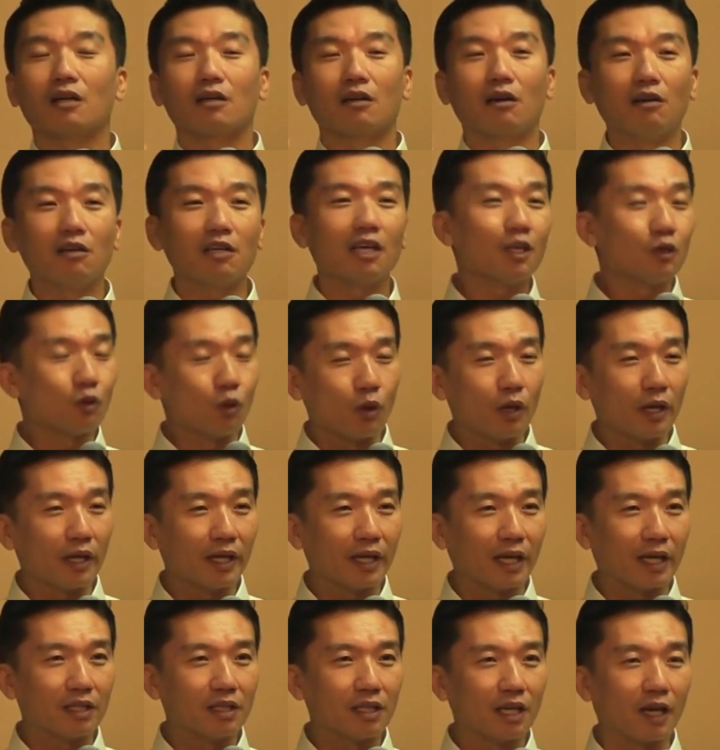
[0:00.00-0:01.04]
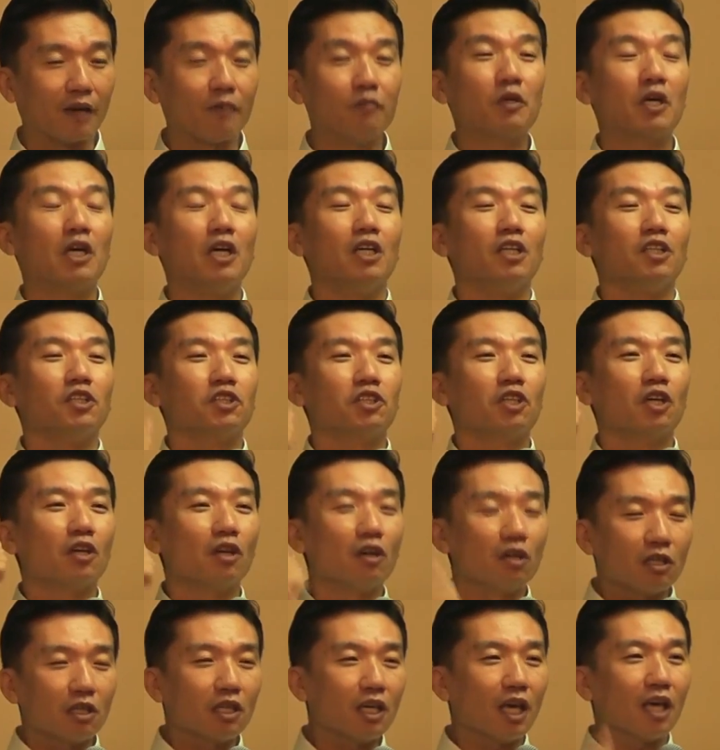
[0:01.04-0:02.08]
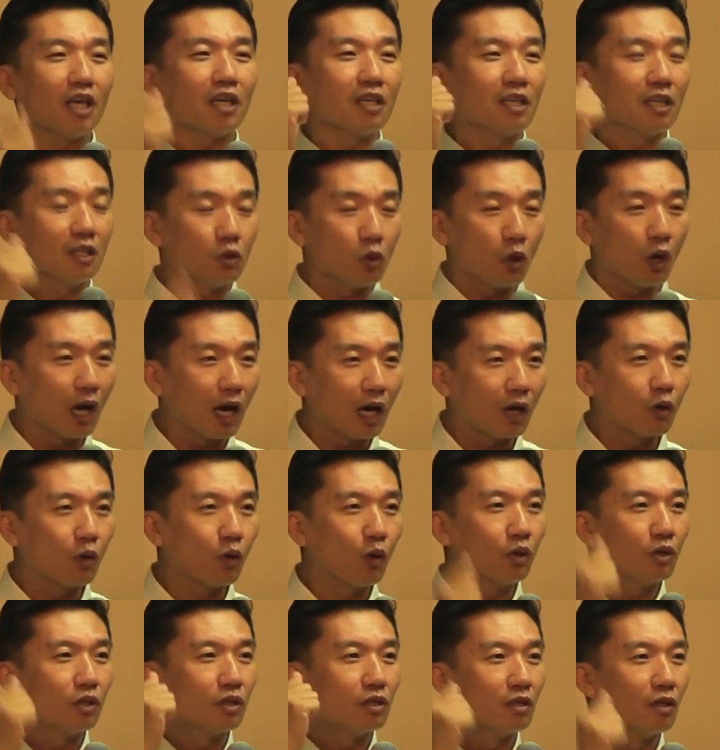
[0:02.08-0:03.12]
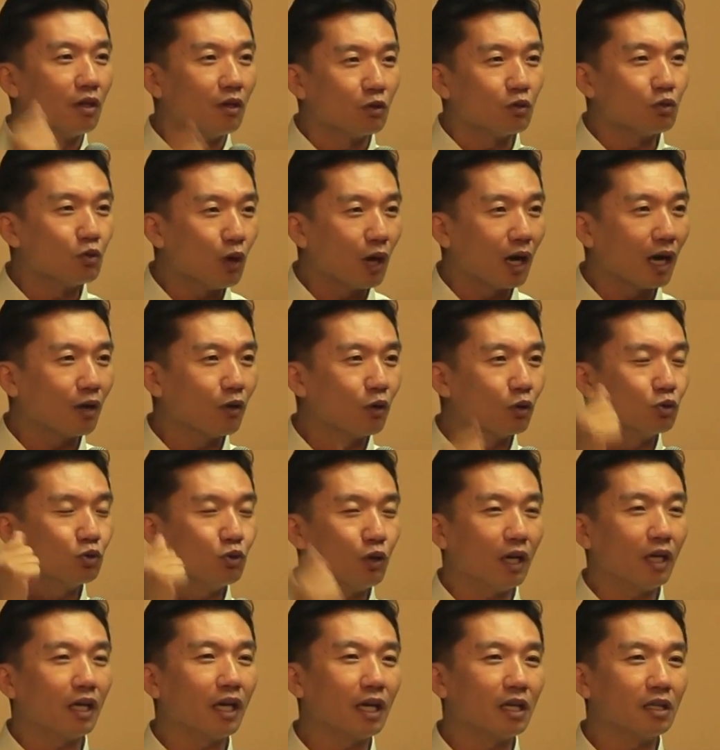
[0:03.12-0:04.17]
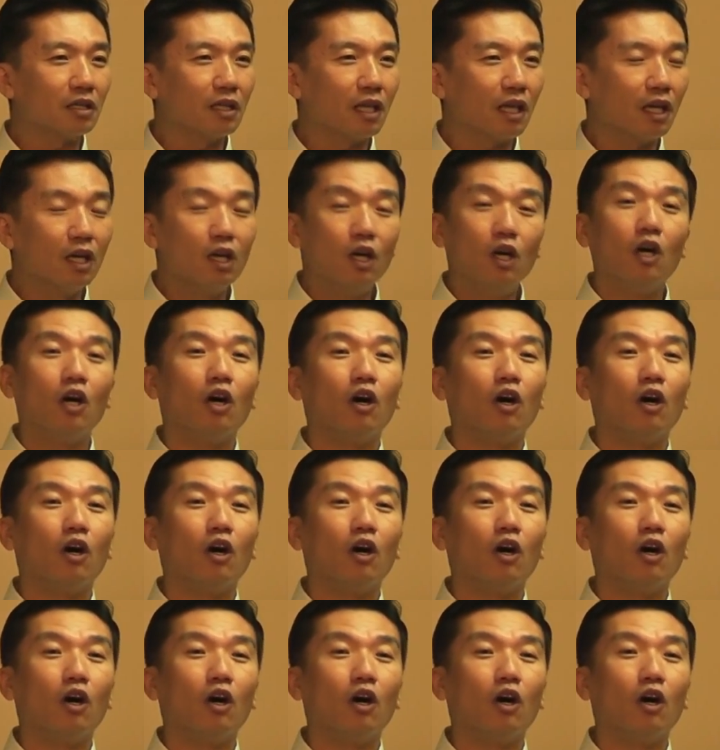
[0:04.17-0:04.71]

거기에 놀란 게 아니라 저렇게 기도하고 연구하고 수양에 하는데